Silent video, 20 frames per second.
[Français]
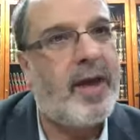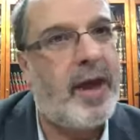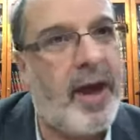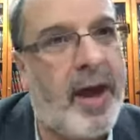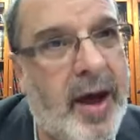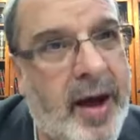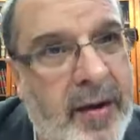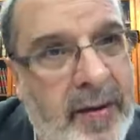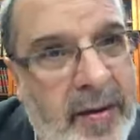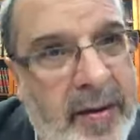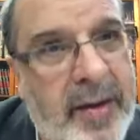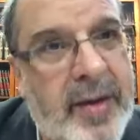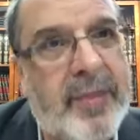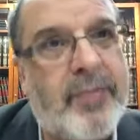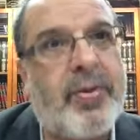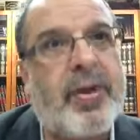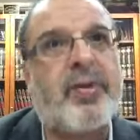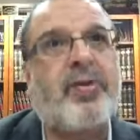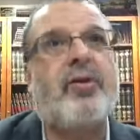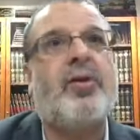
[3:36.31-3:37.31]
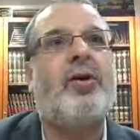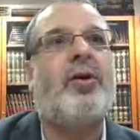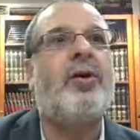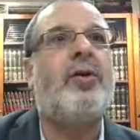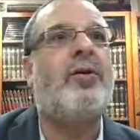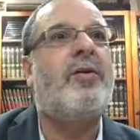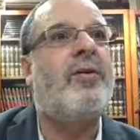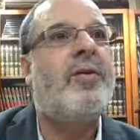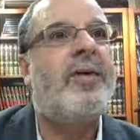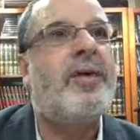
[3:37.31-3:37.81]
hein Parce
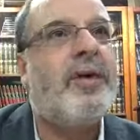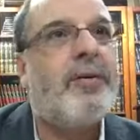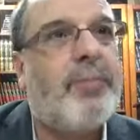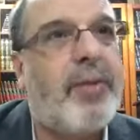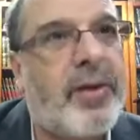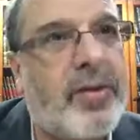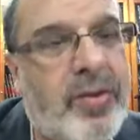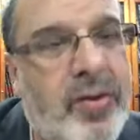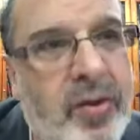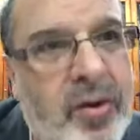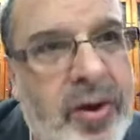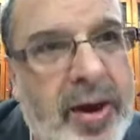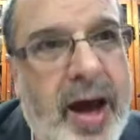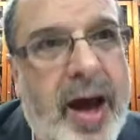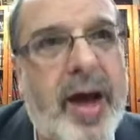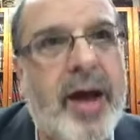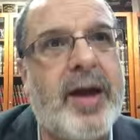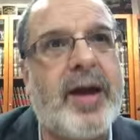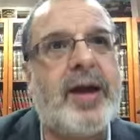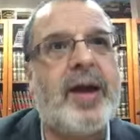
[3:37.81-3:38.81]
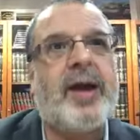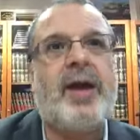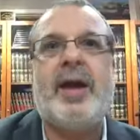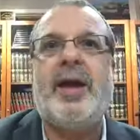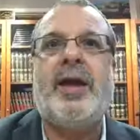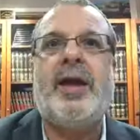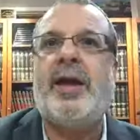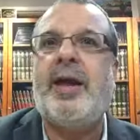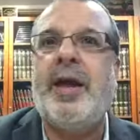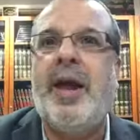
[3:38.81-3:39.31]
que parce qu'il n'y a,
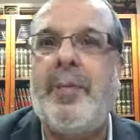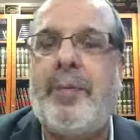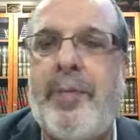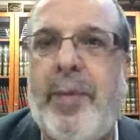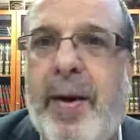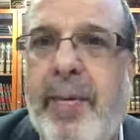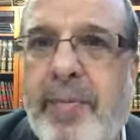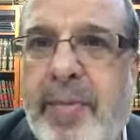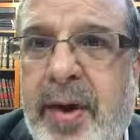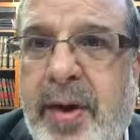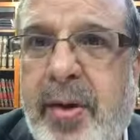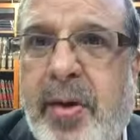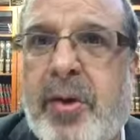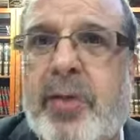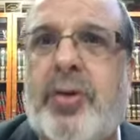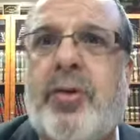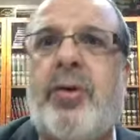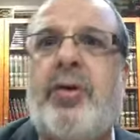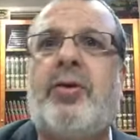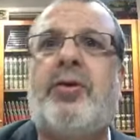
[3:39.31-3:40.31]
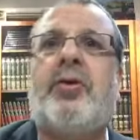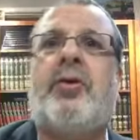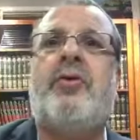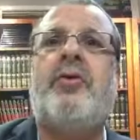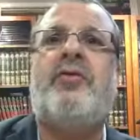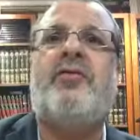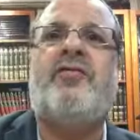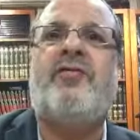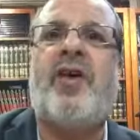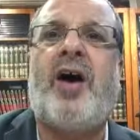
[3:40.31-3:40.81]
y, a pas meilleur
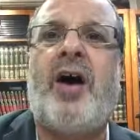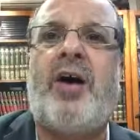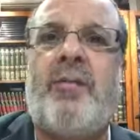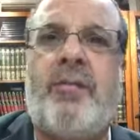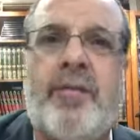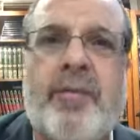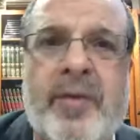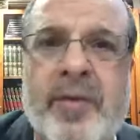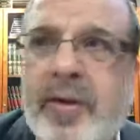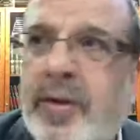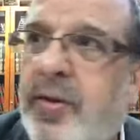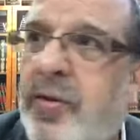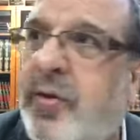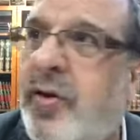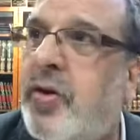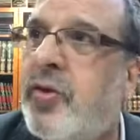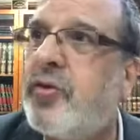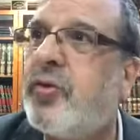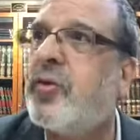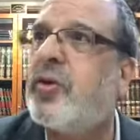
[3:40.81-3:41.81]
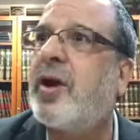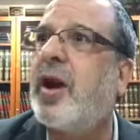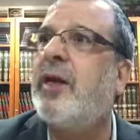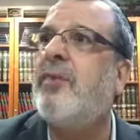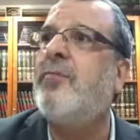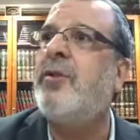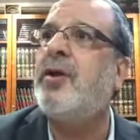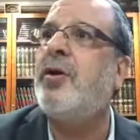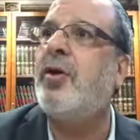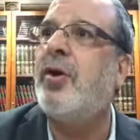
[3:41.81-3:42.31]
qu'une femme de,
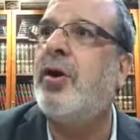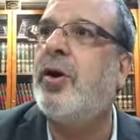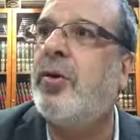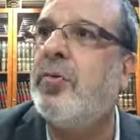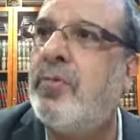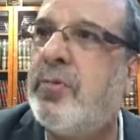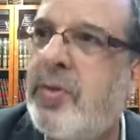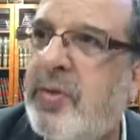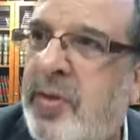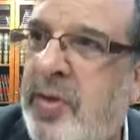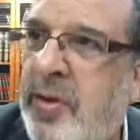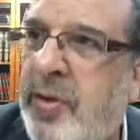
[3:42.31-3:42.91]
calmer l'homme